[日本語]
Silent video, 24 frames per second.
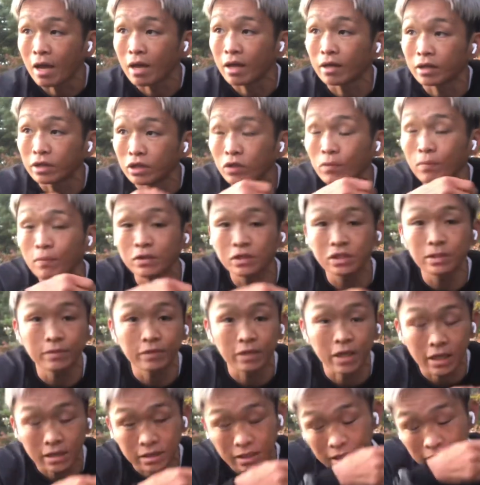木戸ポジティブ
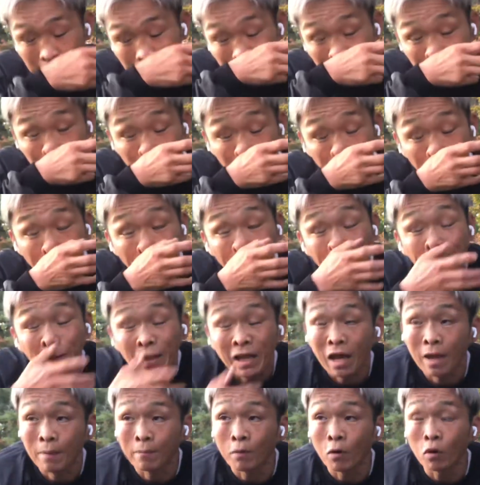なやつなんだけど、
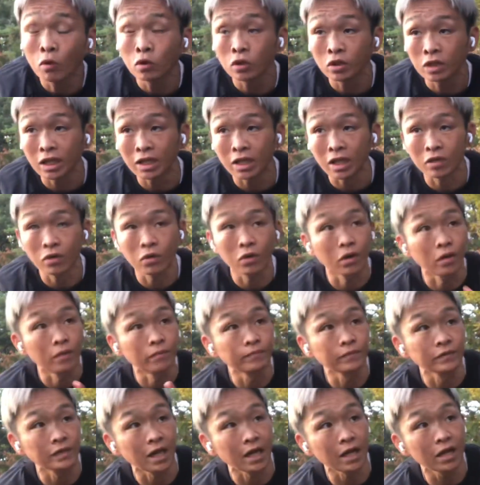ほんとただの
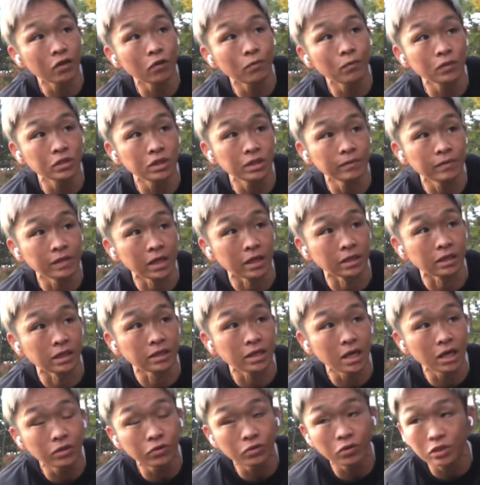空のポジティブじゃなくて
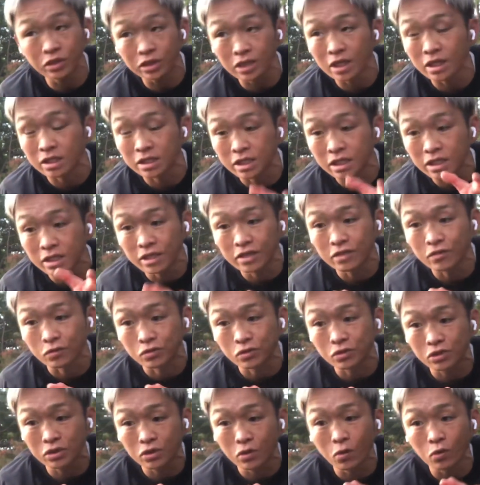ちゃんとした心理を
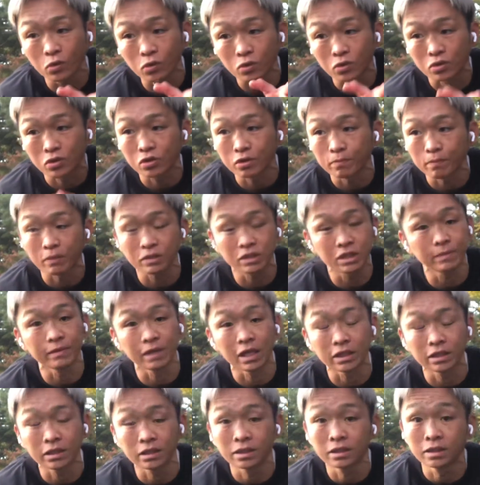つこうとするポジティブ
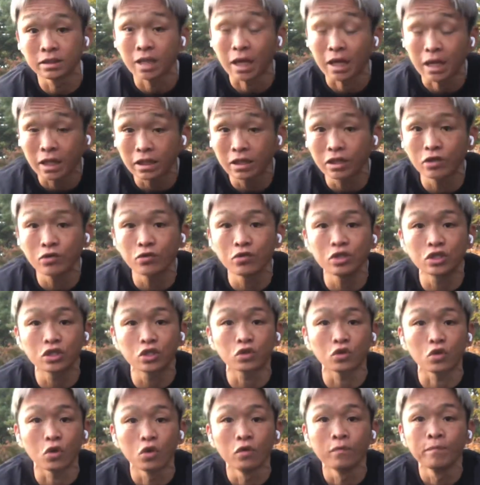なんだなっていう風に
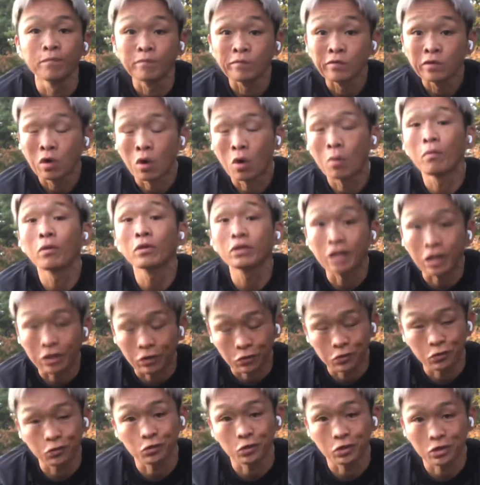ちょっと思った
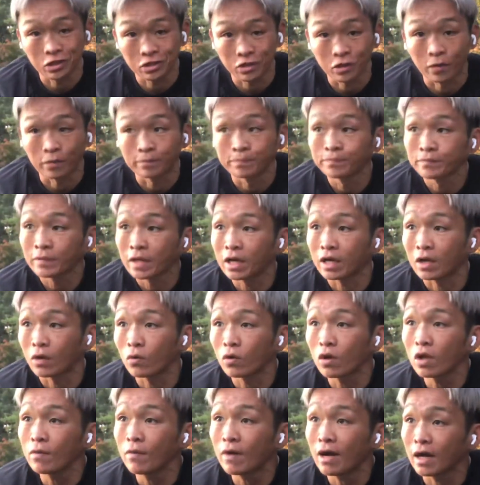ということですよ。だから
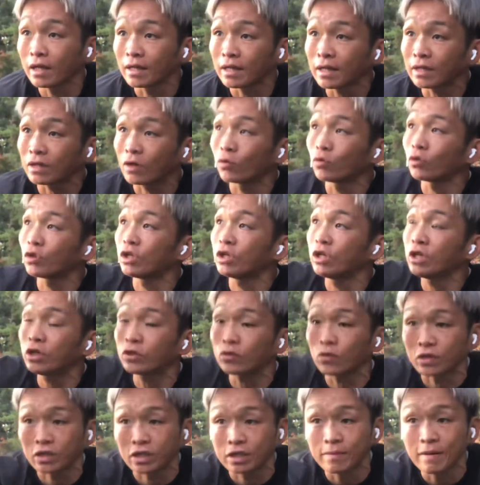俺はなんか本当に1
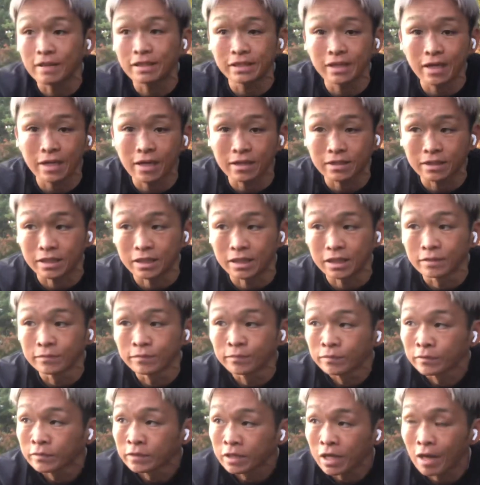個に決めつけがち、
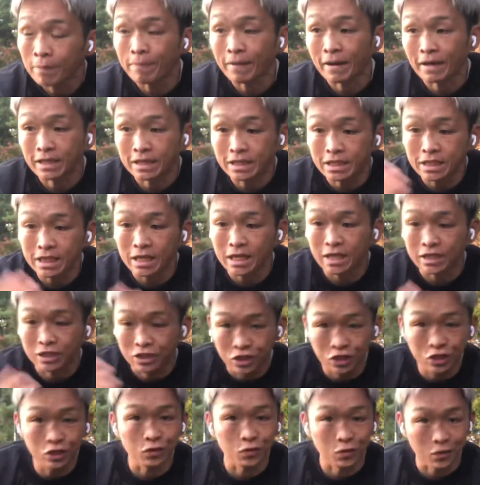やっぱ1から
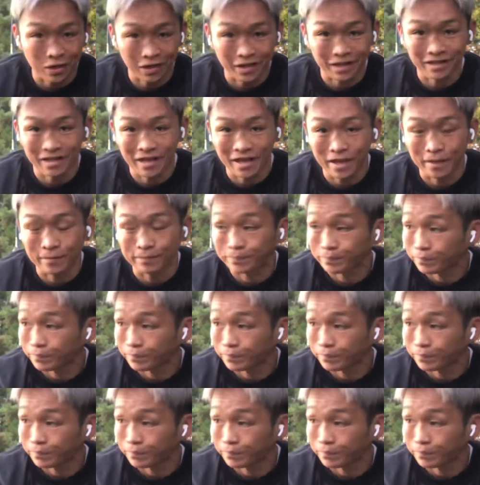10の中で